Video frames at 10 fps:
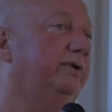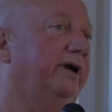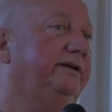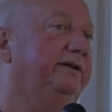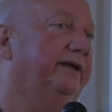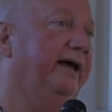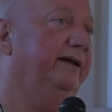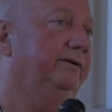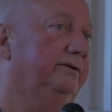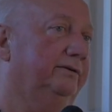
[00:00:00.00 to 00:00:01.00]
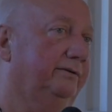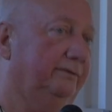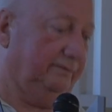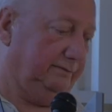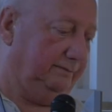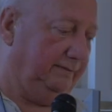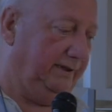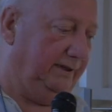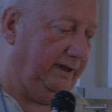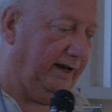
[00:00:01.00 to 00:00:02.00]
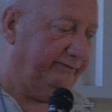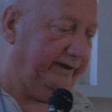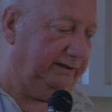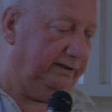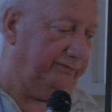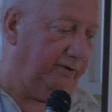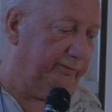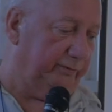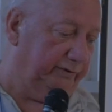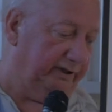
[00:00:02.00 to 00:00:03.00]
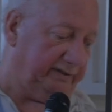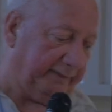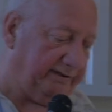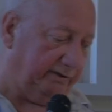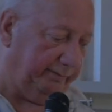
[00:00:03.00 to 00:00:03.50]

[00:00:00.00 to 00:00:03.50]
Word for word: l'Aquitaine, euh, avec des formes d'expression